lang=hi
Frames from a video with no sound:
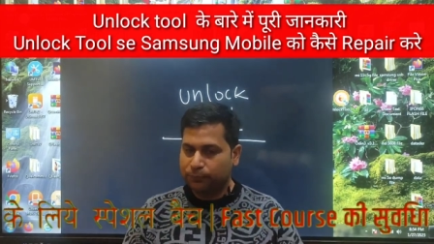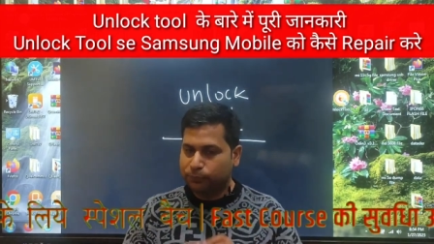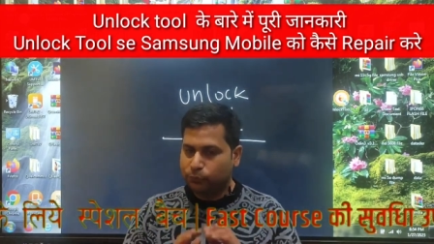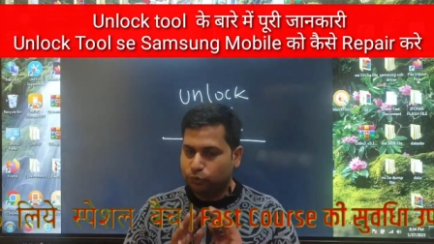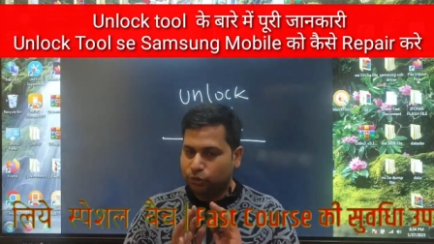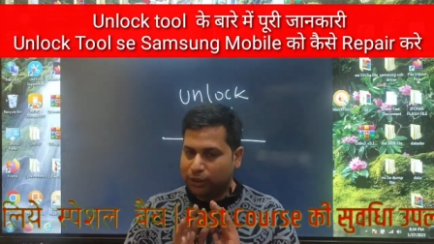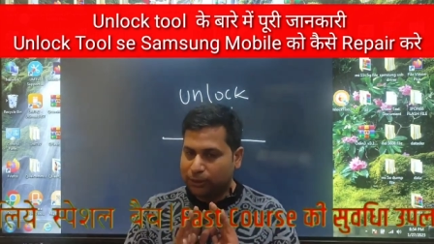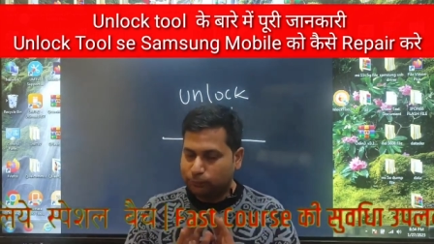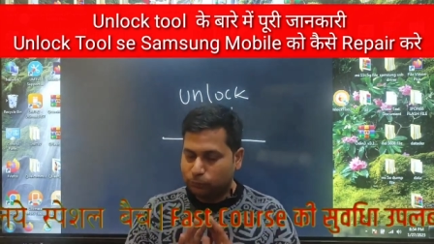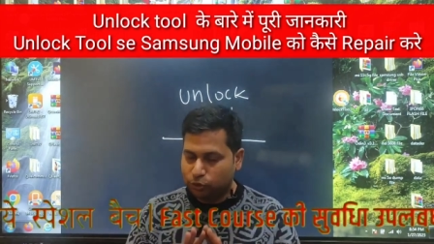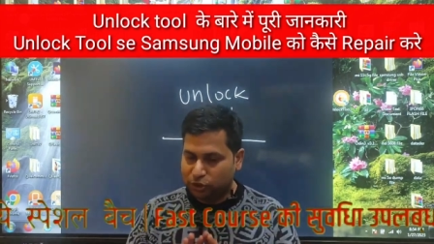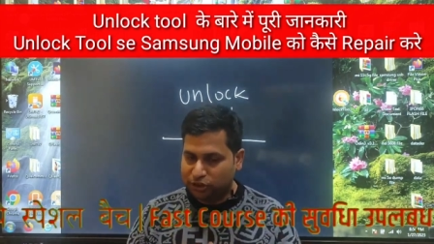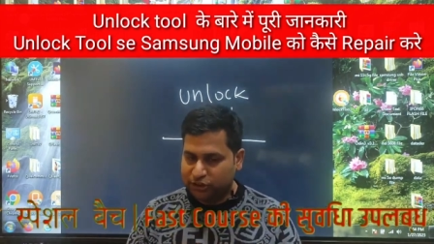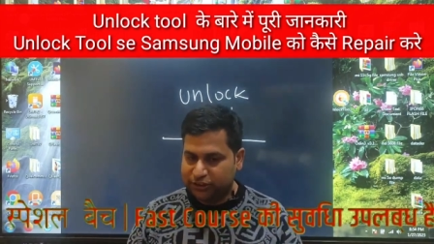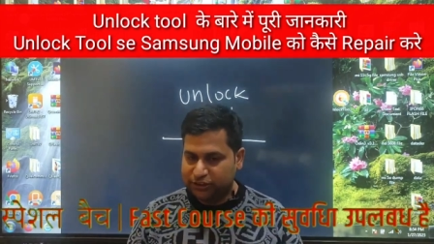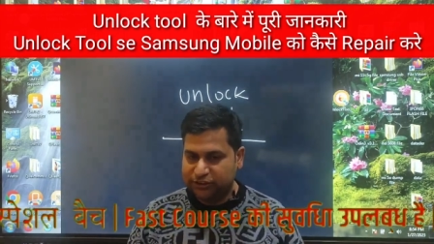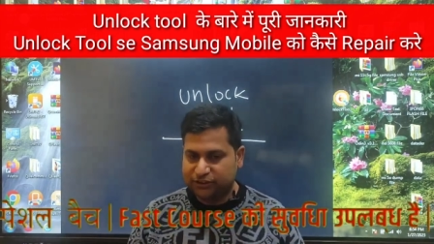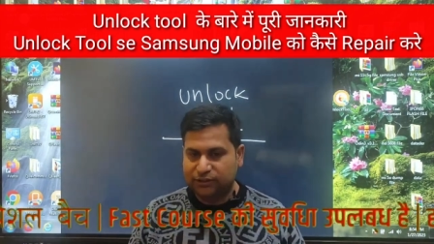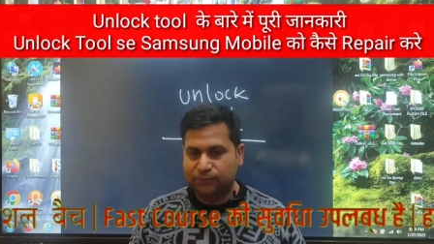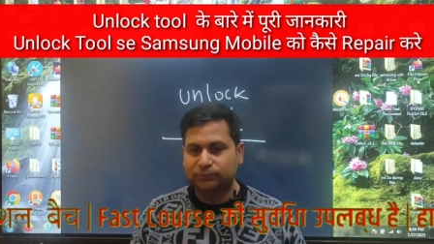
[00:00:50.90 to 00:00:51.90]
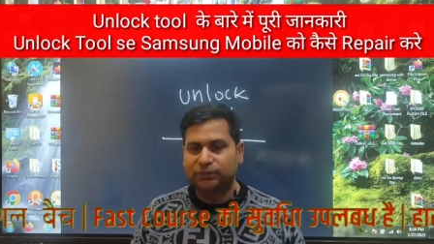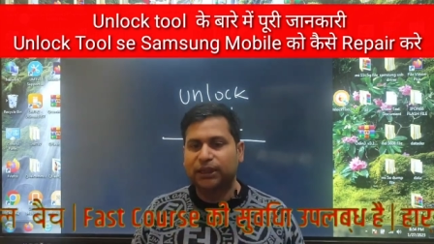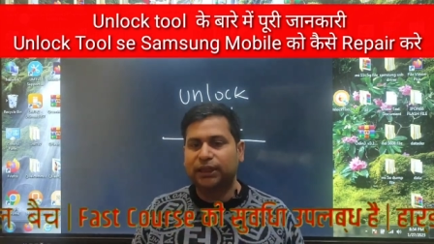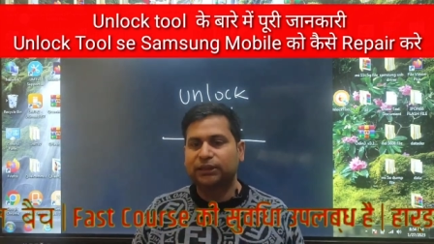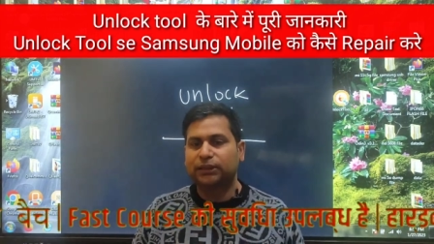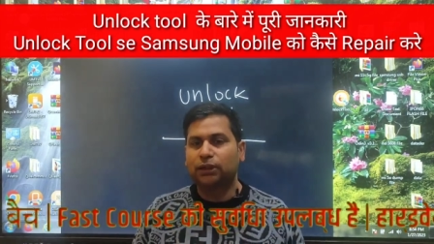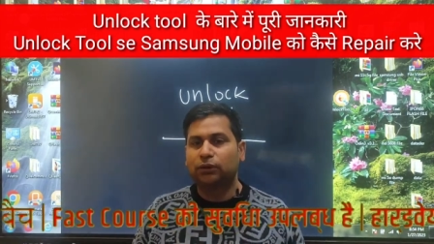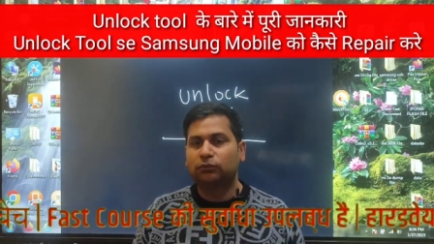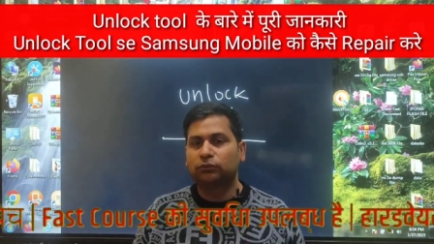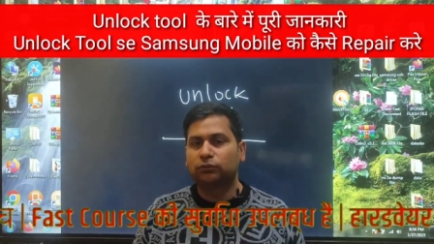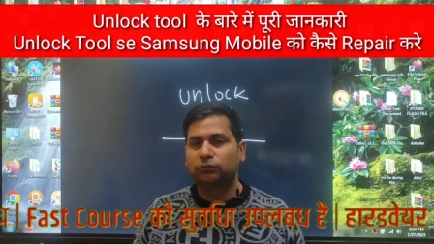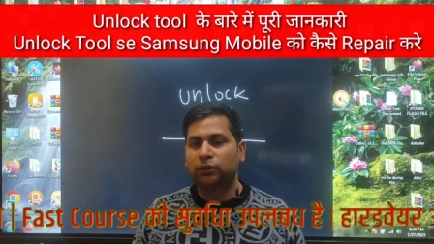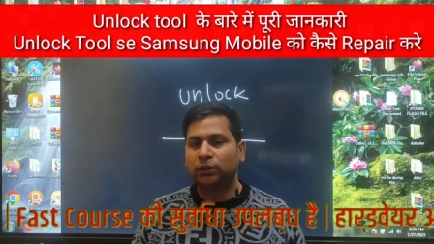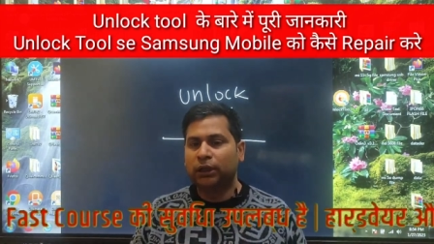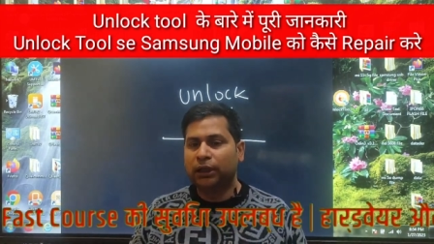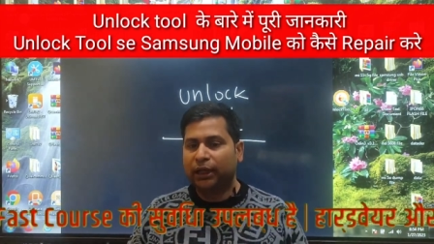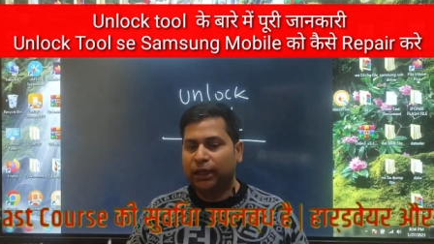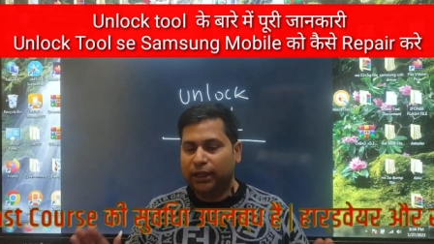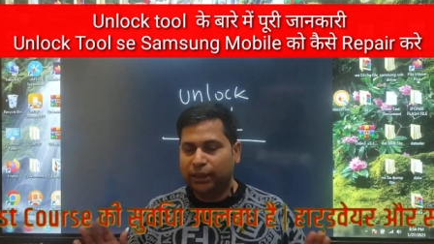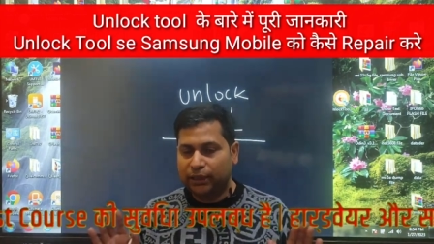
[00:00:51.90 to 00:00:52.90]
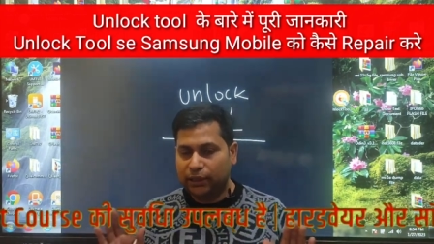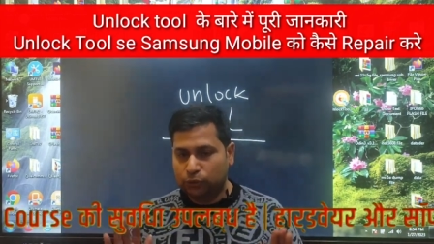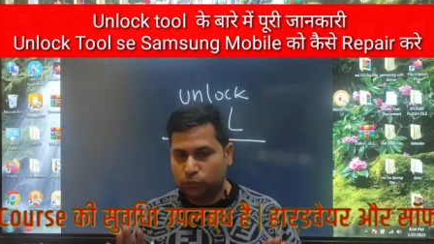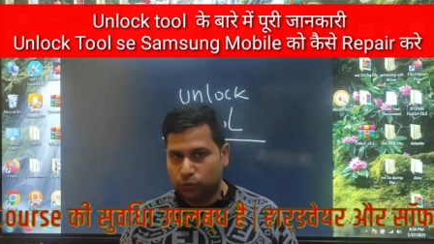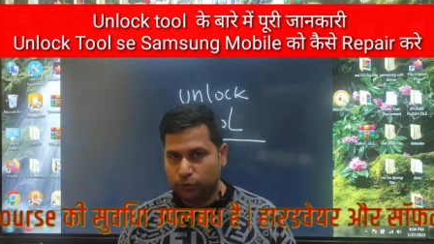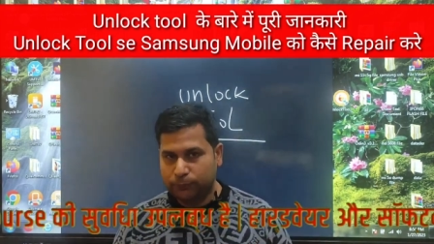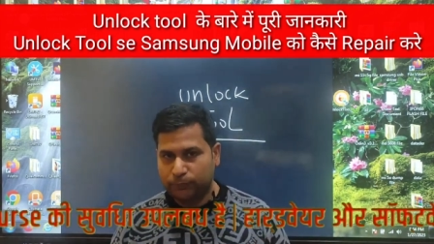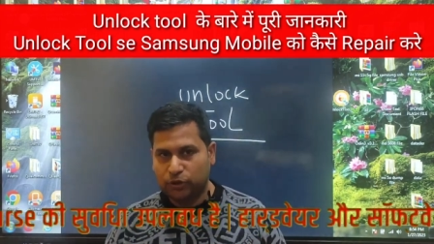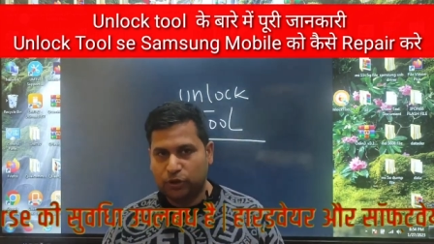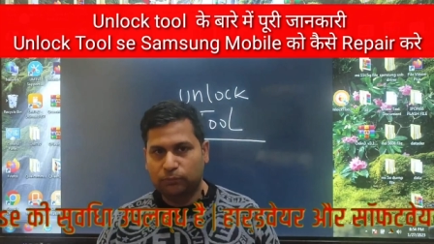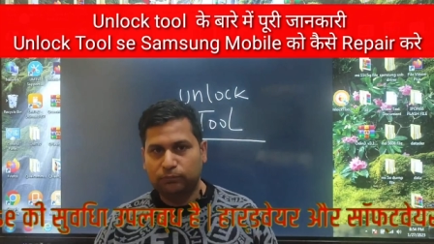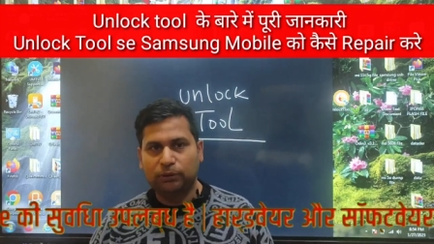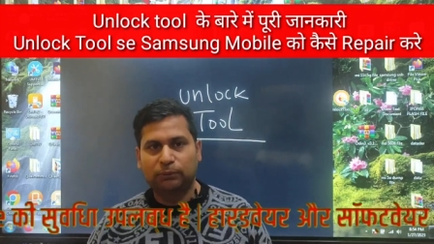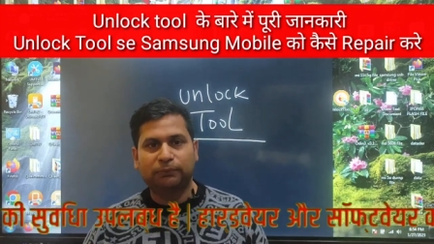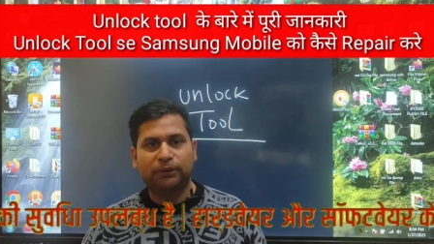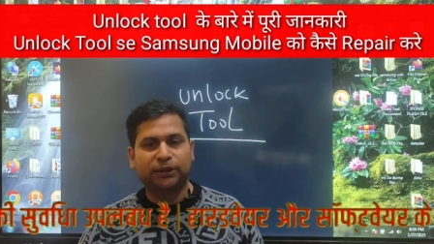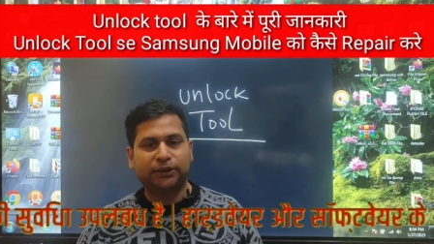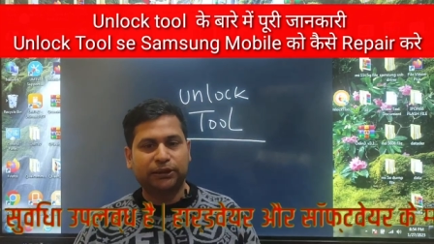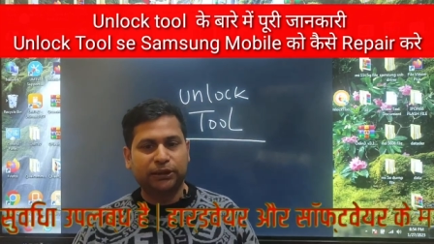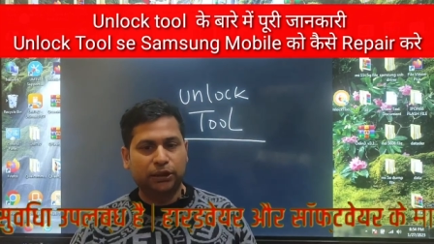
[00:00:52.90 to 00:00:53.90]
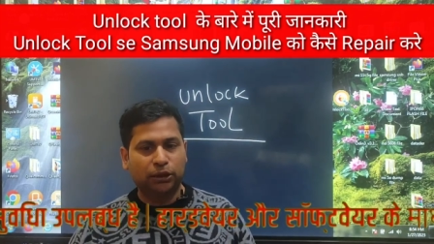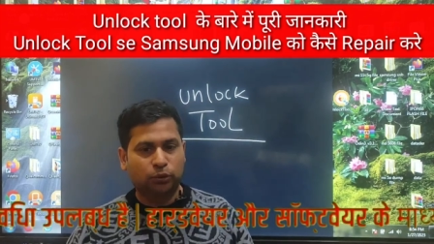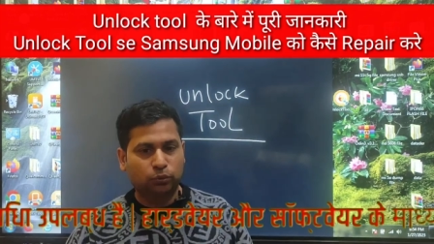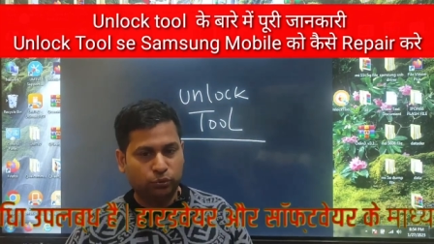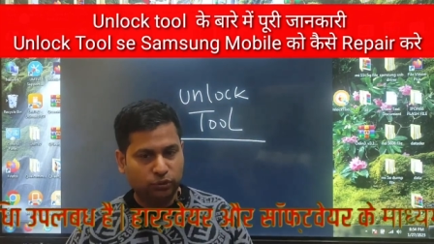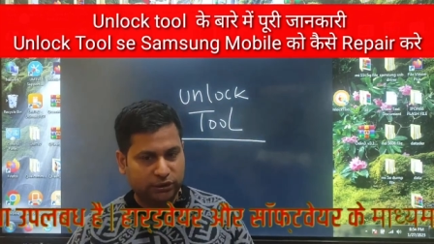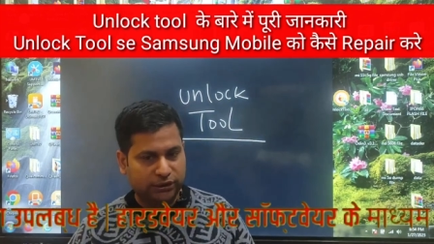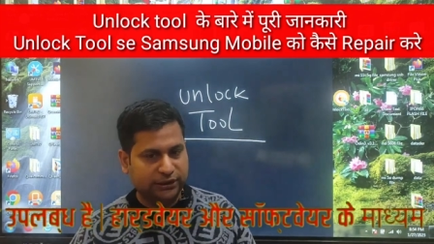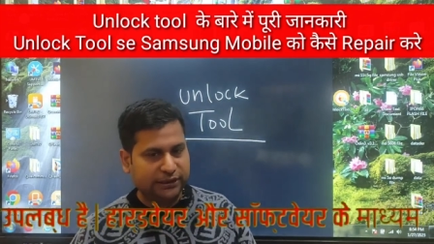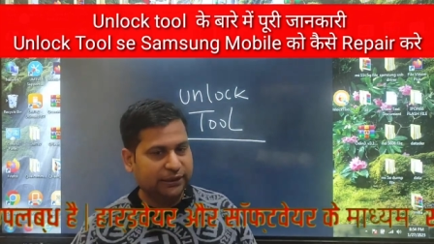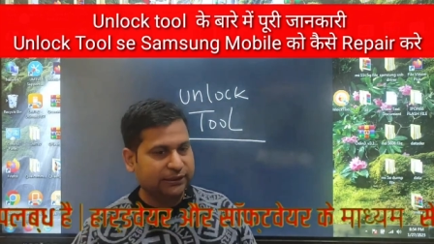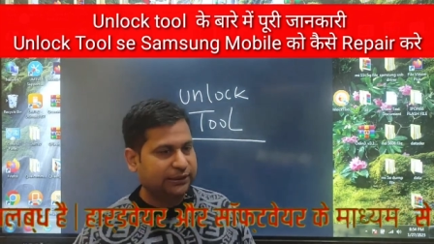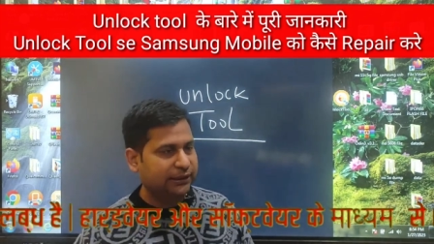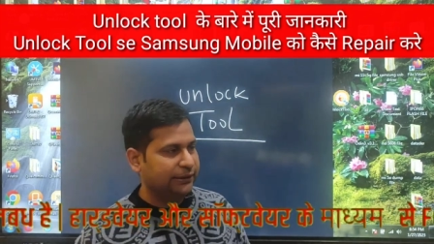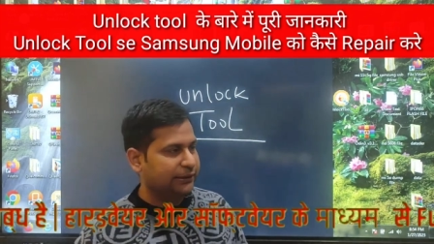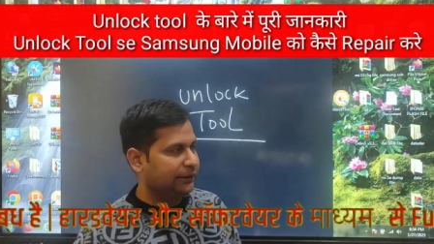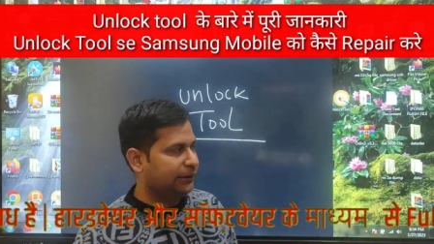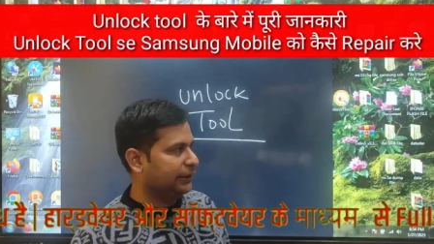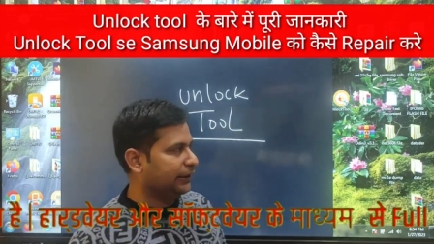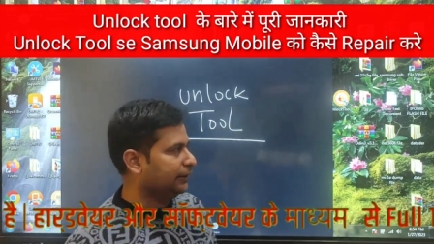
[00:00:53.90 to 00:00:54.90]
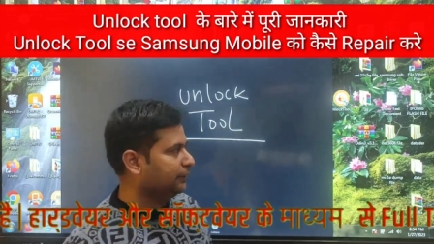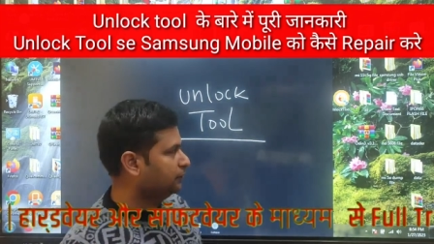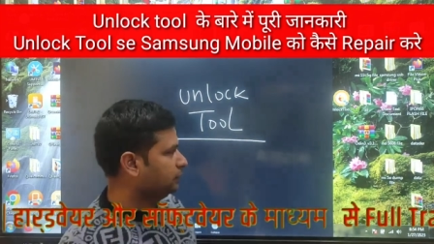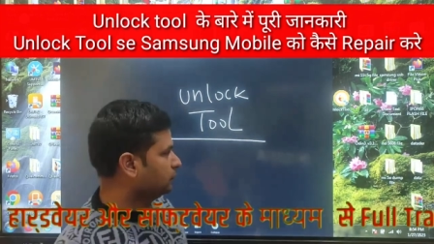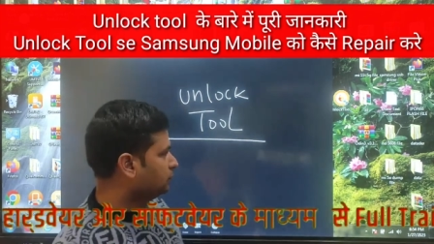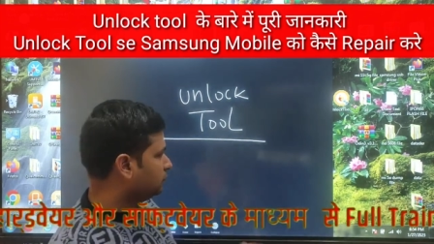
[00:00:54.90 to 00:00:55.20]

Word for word: पूरा आपको अच्छे से समझाता हूँ अगर कोई प्रॉब्लम आती है कोई दिक्कत आती है